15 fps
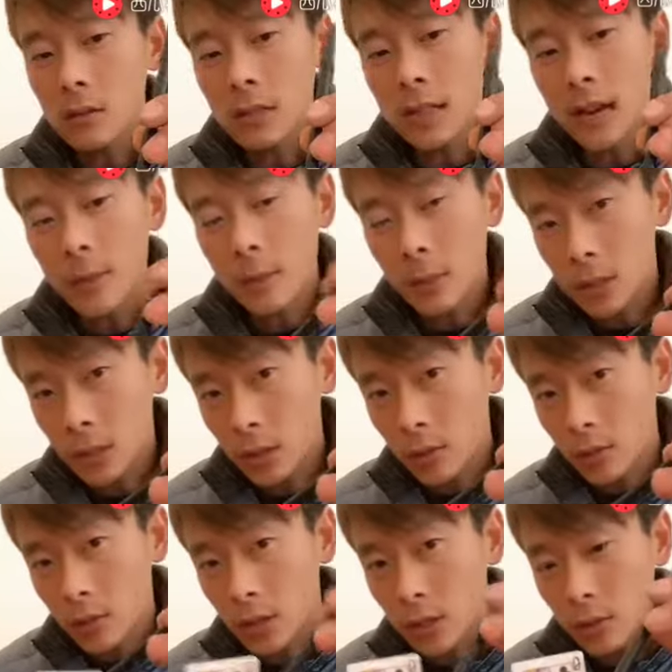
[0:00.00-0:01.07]
仔细下，我们这里
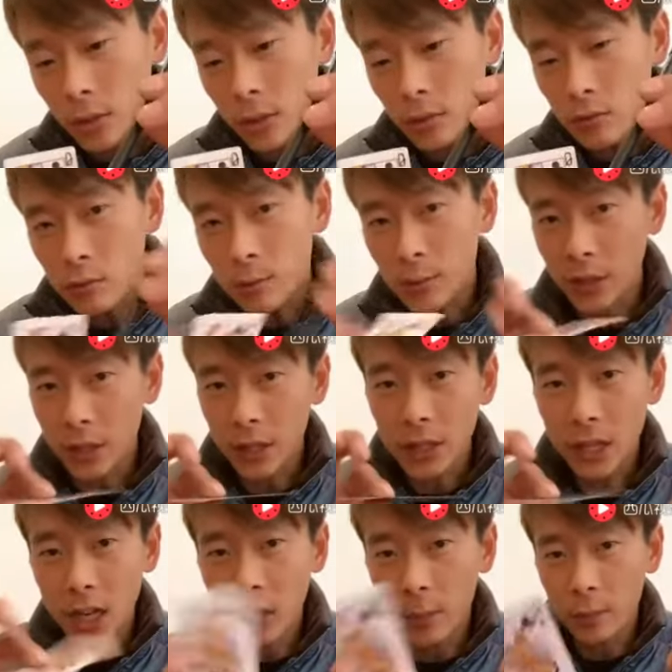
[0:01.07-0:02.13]
有支圆珠笔，一
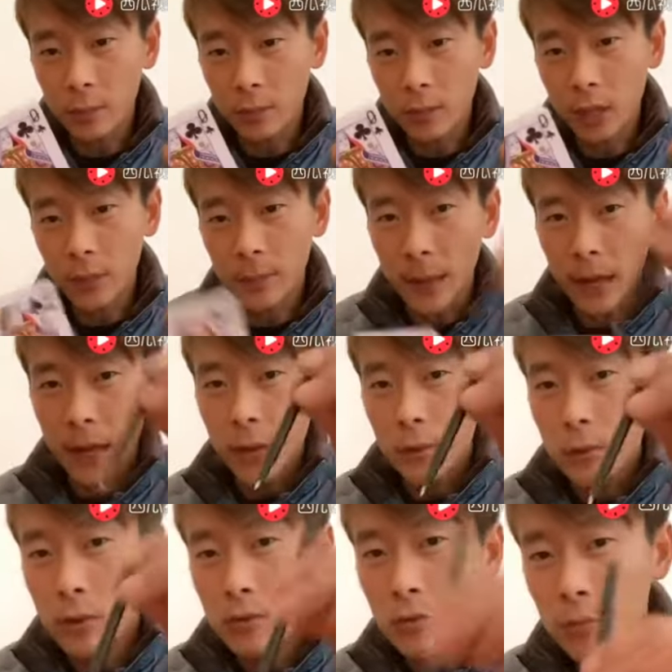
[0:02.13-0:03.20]
张扑克牌。
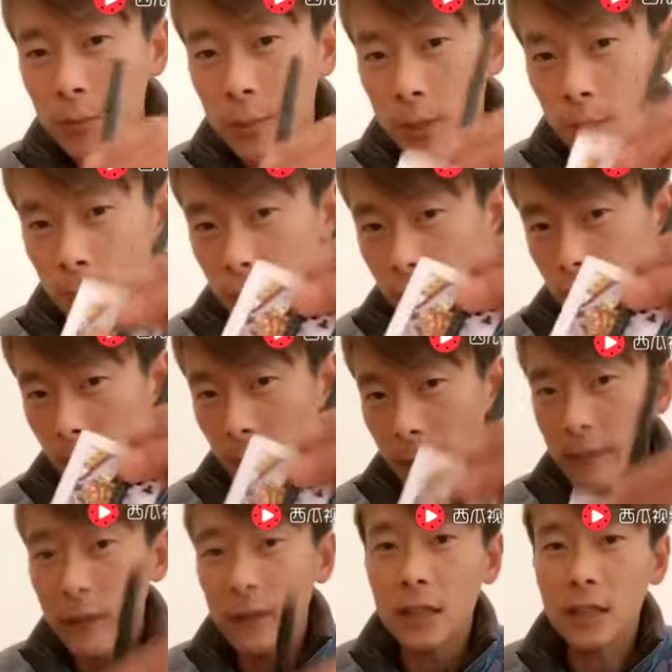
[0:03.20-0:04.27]
圆珠笔、扑克
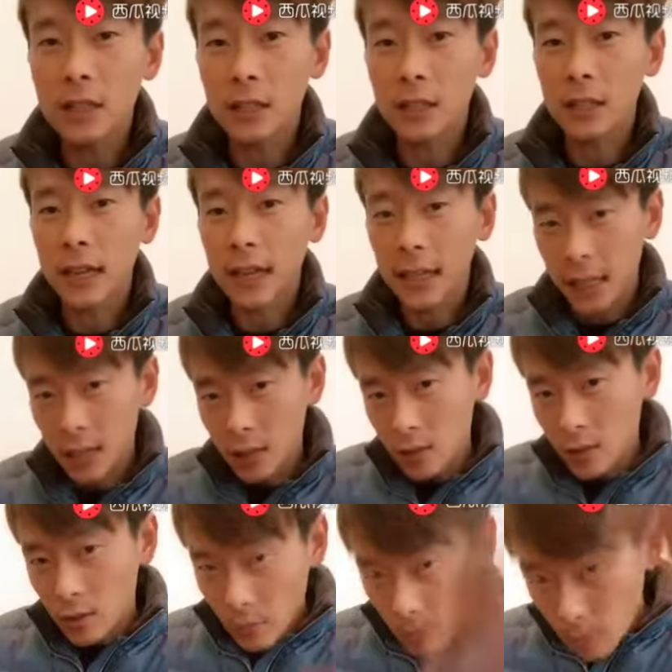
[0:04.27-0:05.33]
牌放在这里，它可以
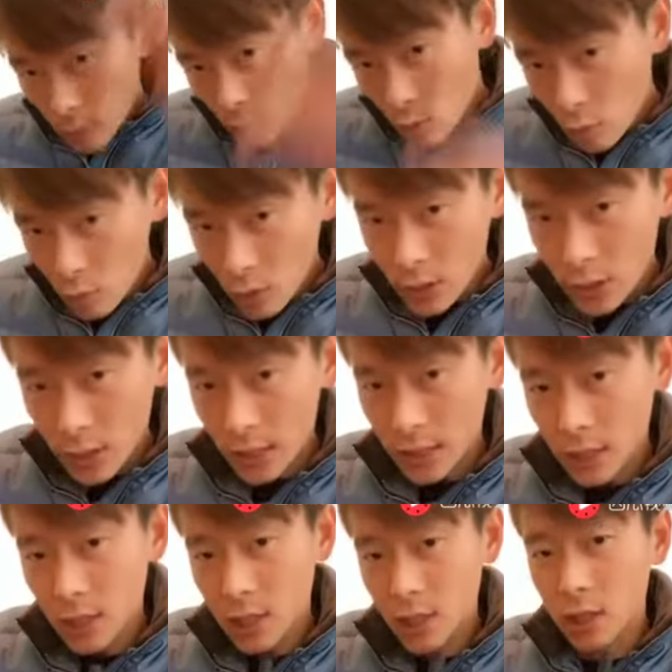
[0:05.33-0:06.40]
瞬
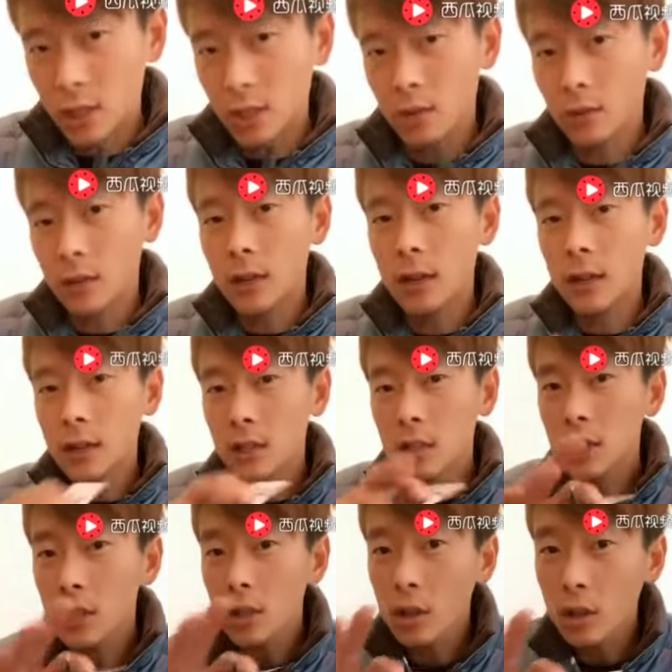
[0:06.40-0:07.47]
间刺透，
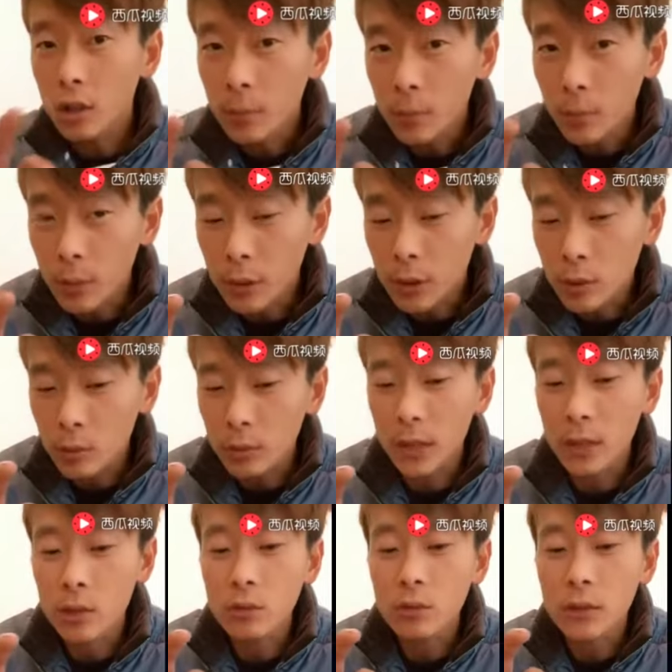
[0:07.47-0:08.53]
刺透不是重
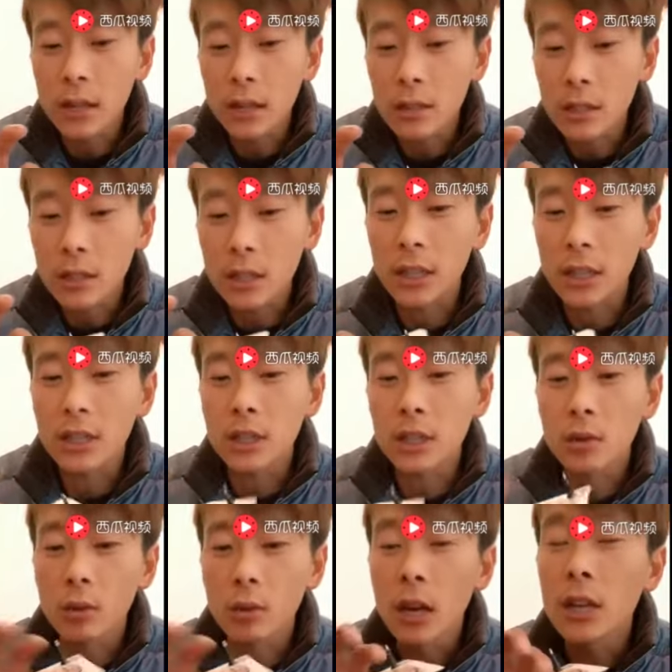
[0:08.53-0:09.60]
点，重点是可以
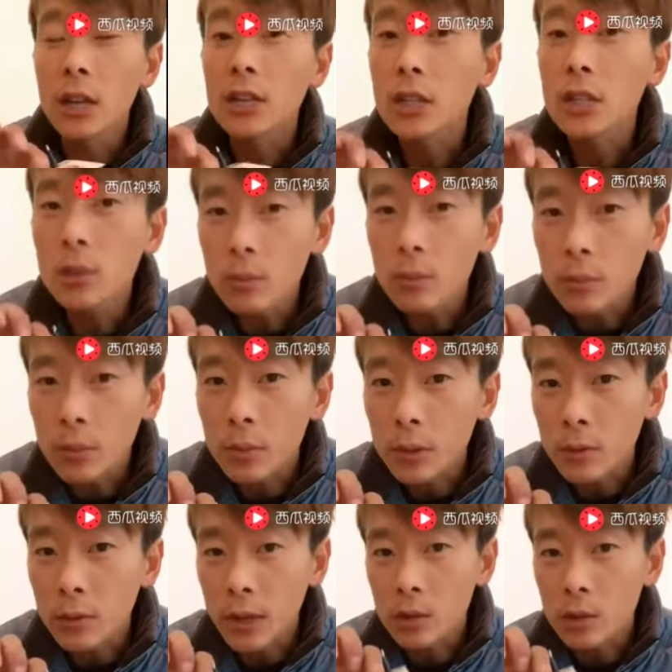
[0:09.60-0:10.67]
移动，移动不是
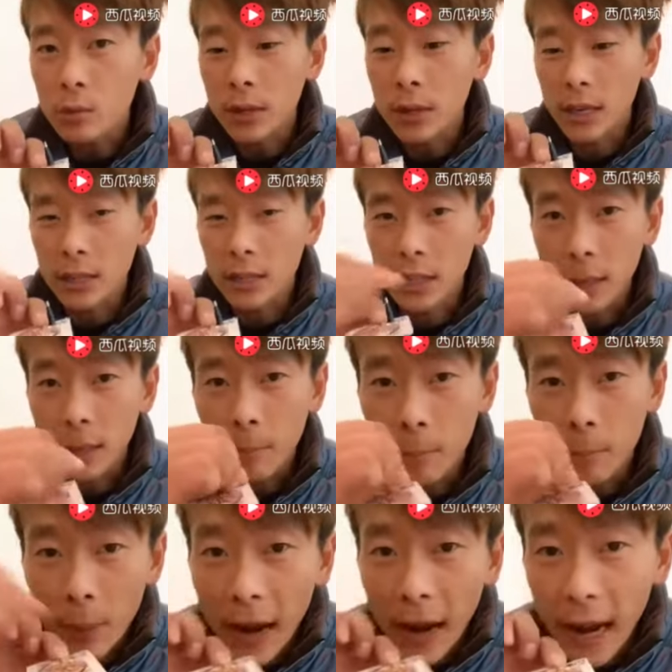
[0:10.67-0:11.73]
重点，重点是可以
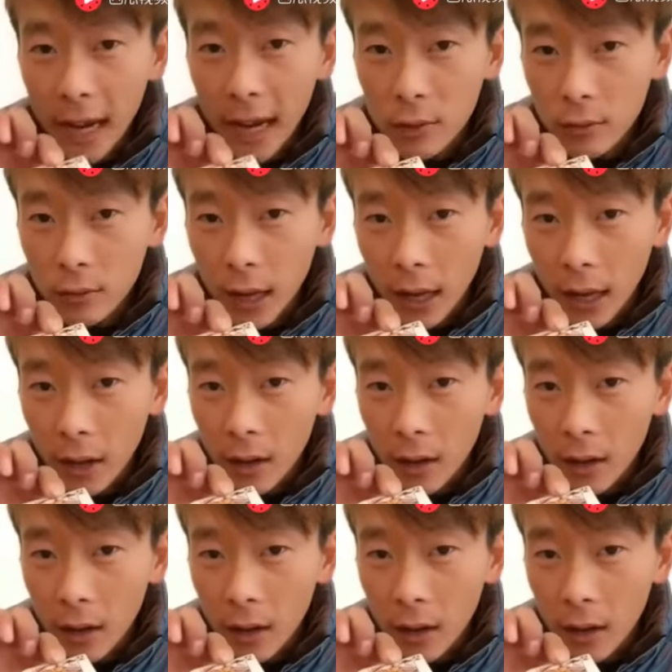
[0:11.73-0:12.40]
拔出来。